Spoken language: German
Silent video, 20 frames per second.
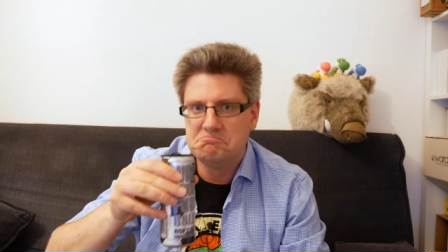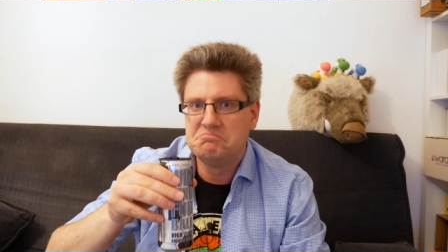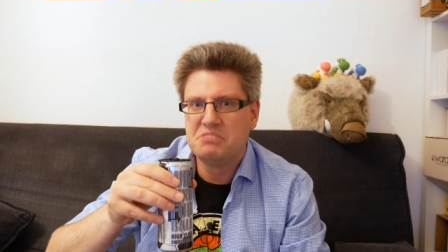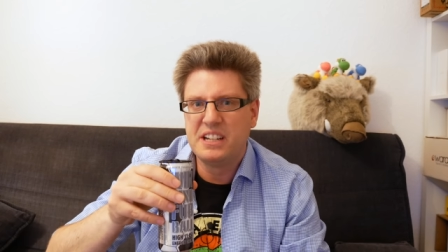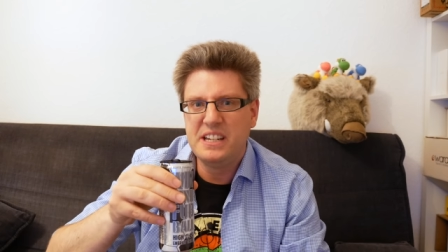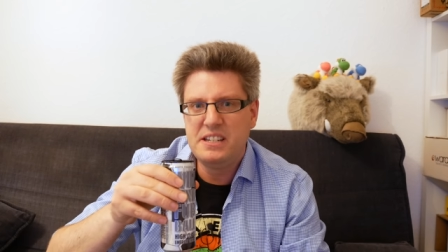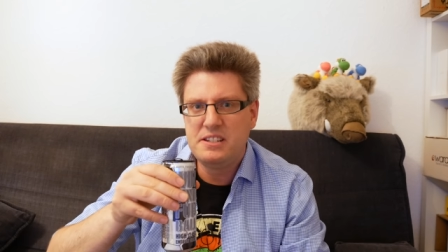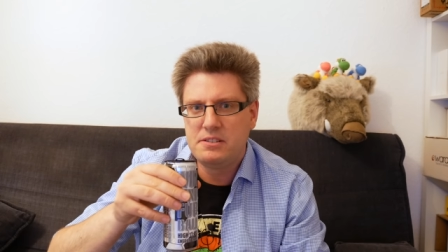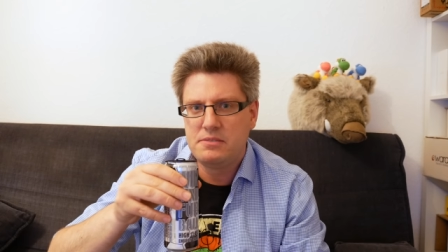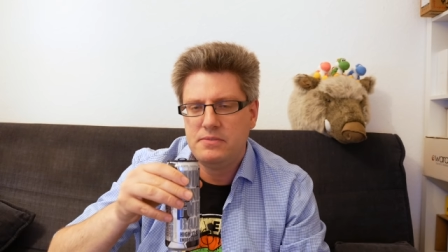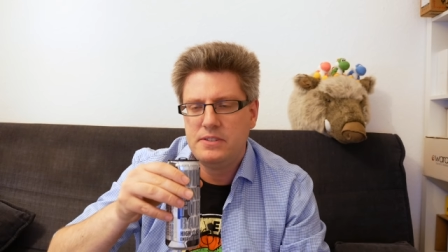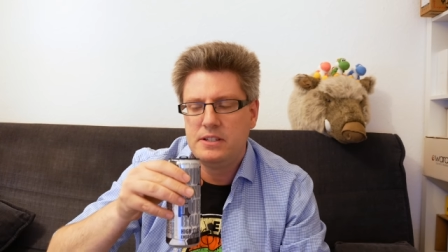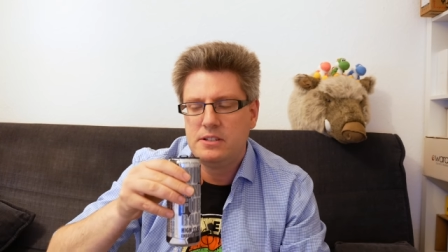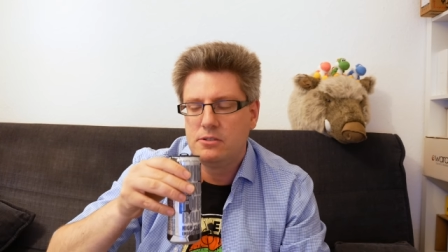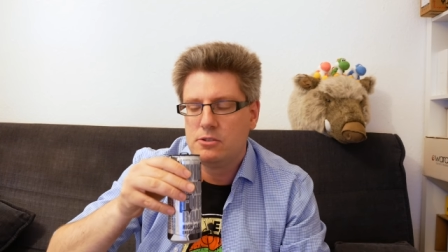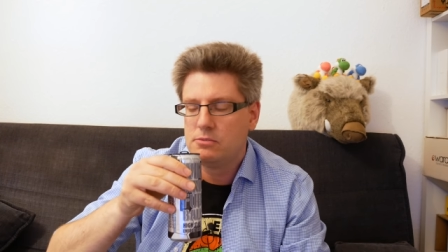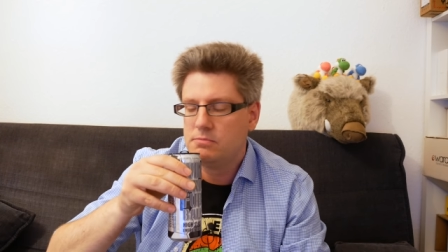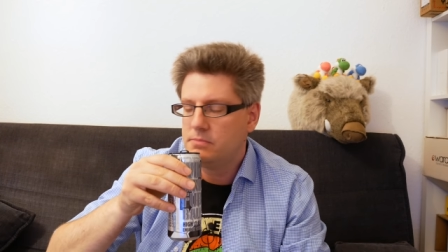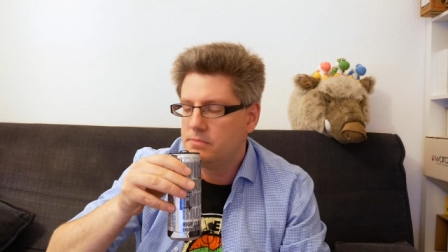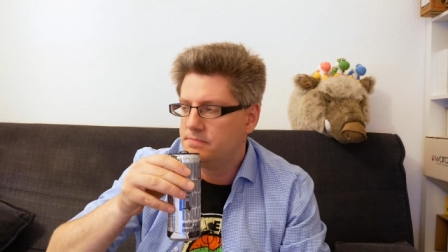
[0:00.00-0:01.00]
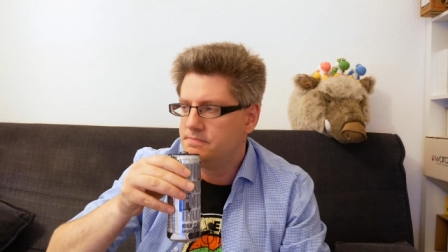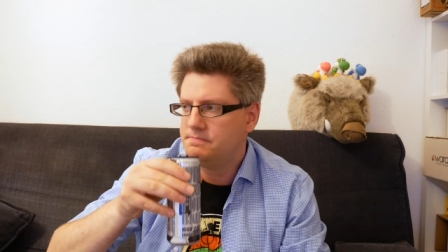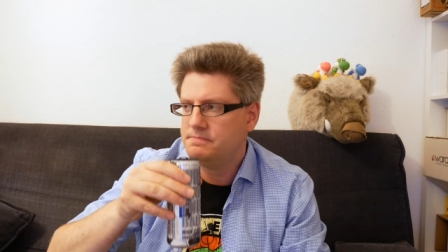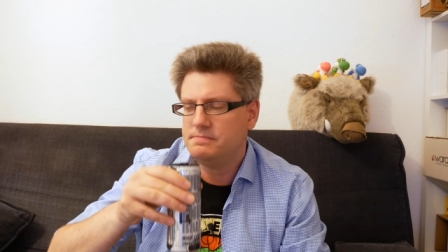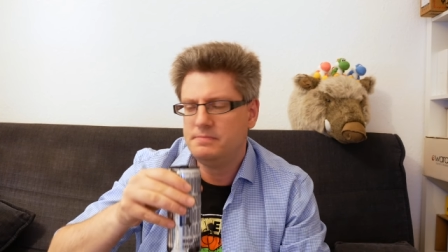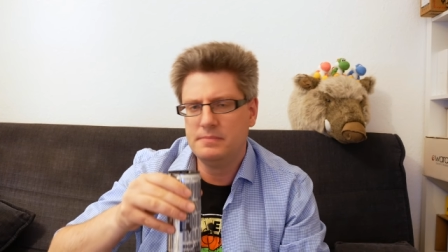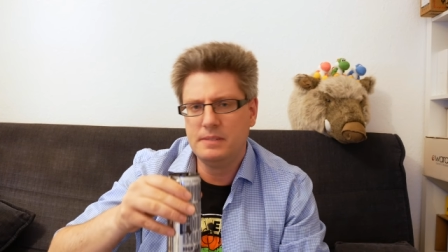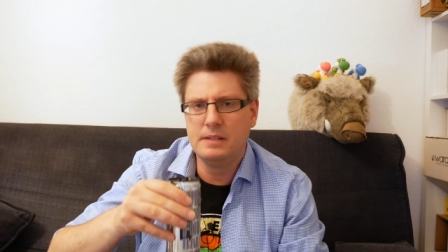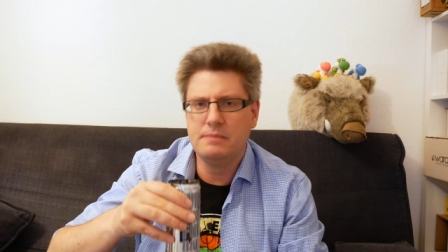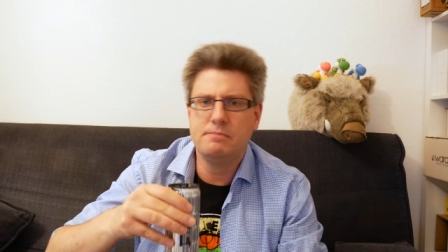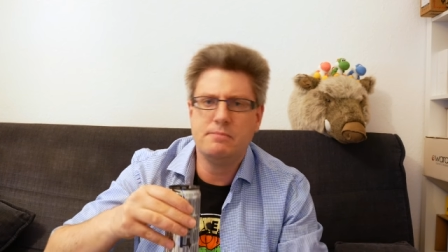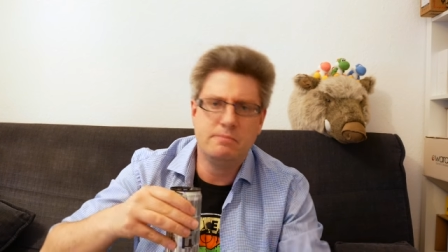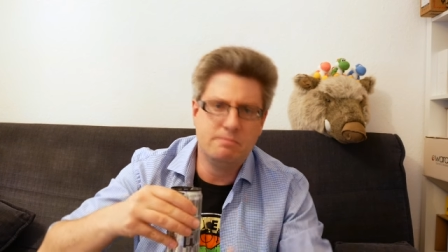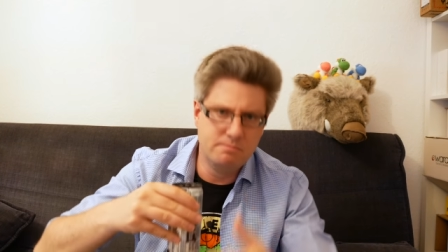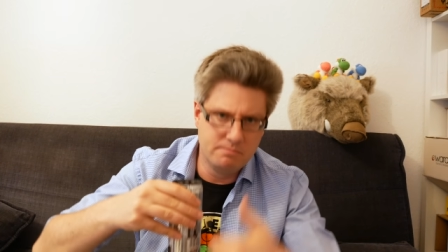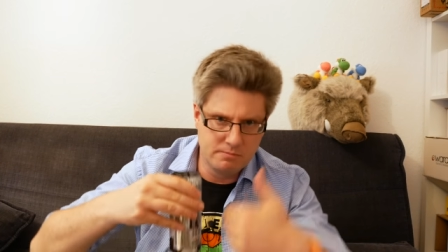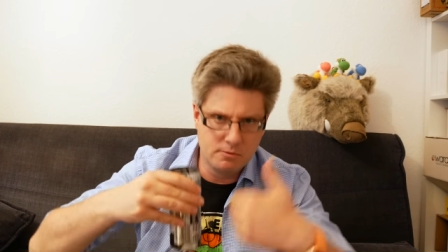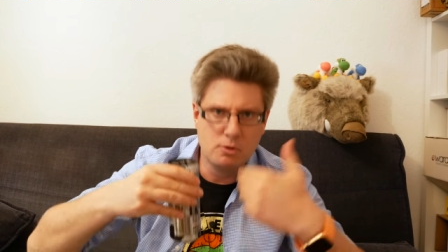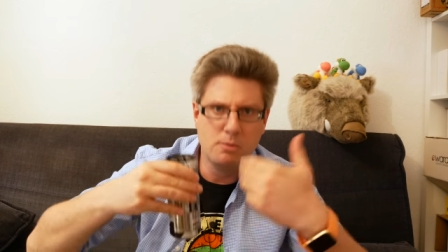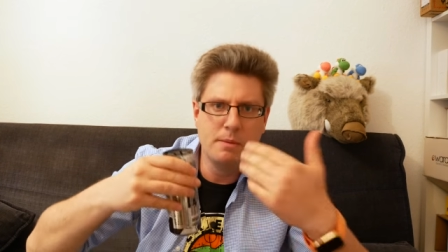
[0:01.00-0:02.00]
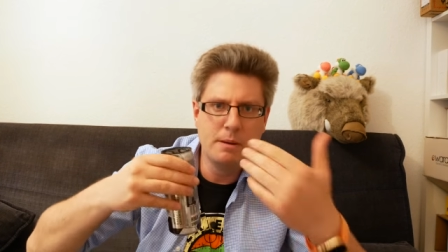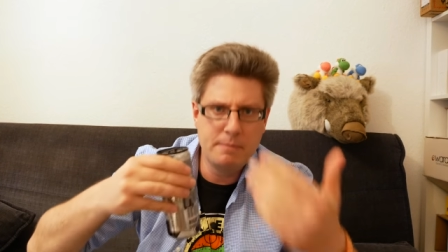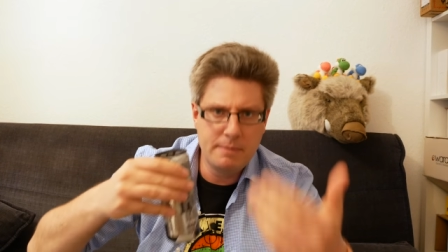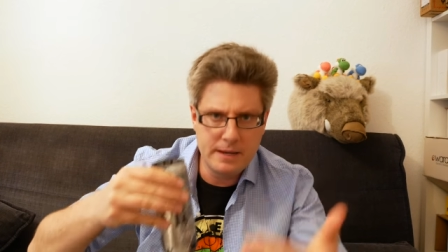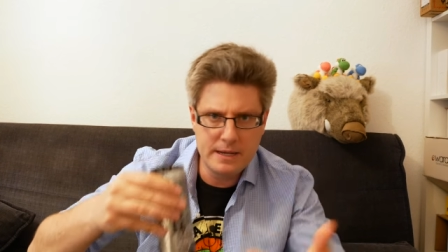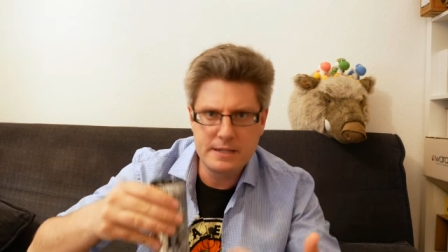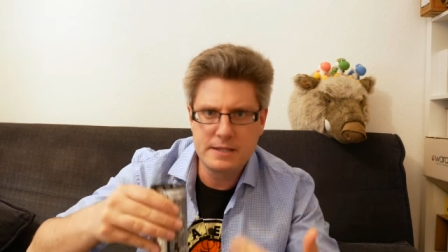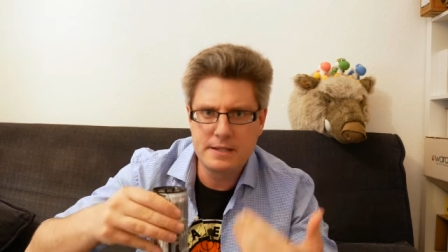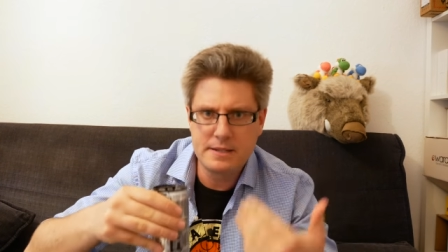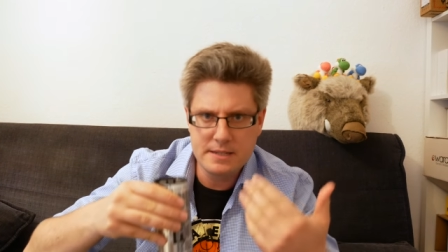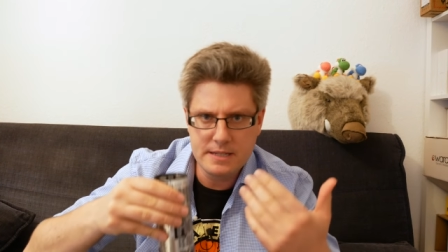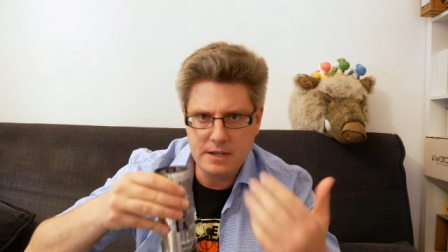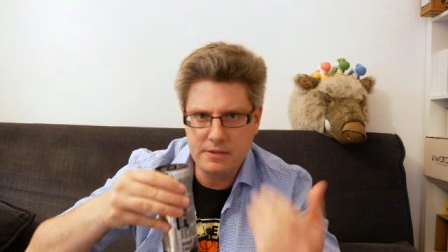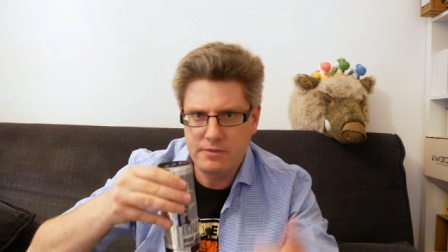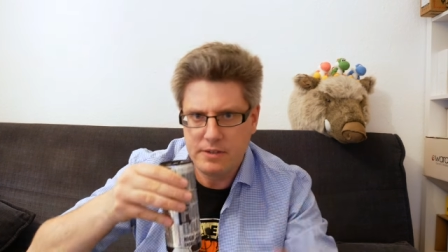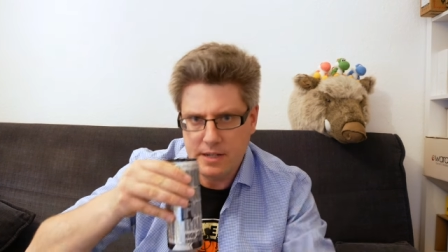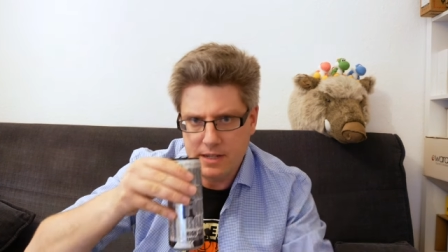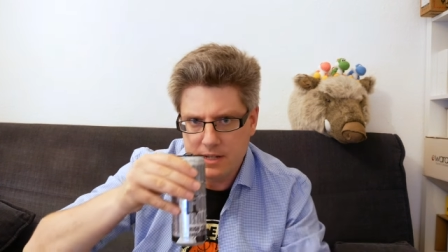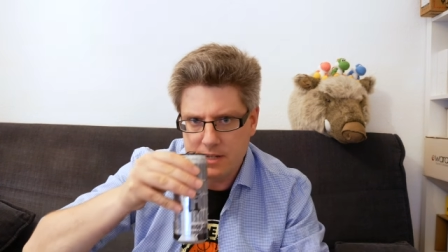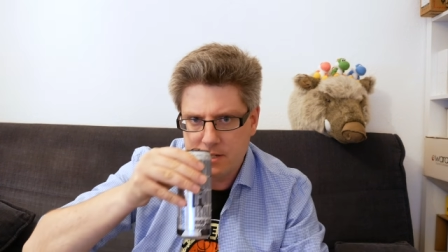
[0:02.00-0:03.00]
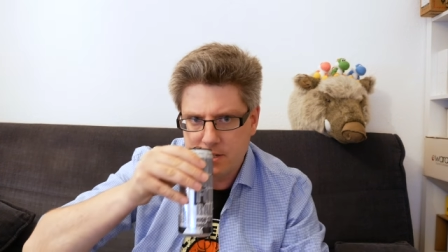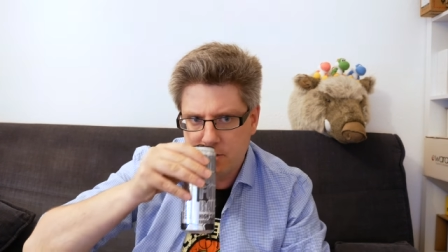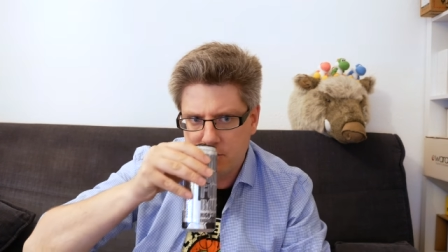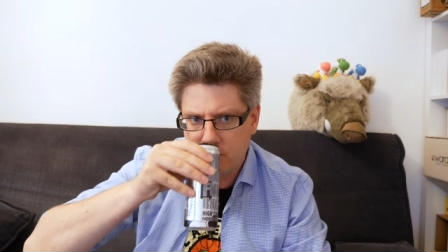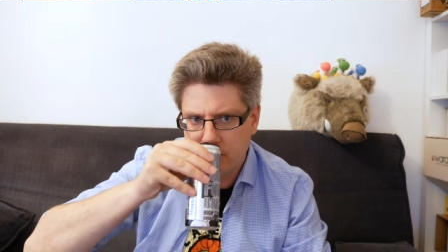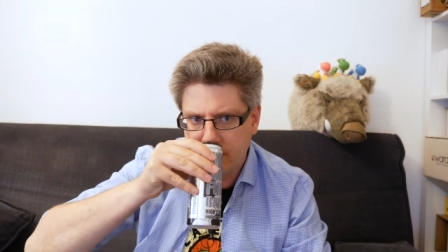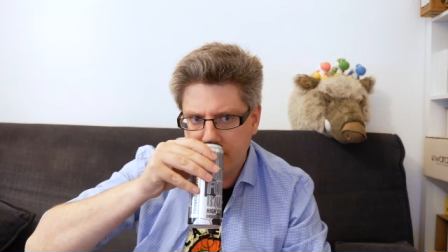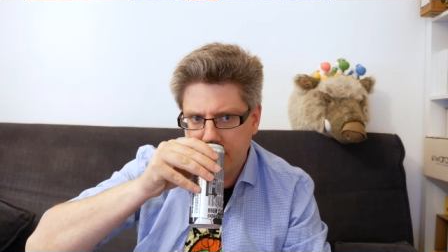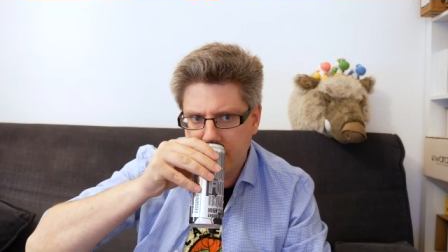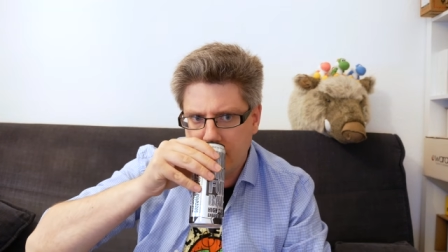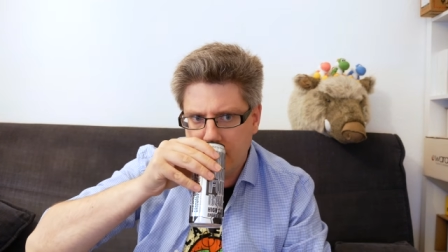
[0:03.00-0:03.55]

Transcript: Riecht wie ein Gumm Gummibärchen-Saft Energy Drink,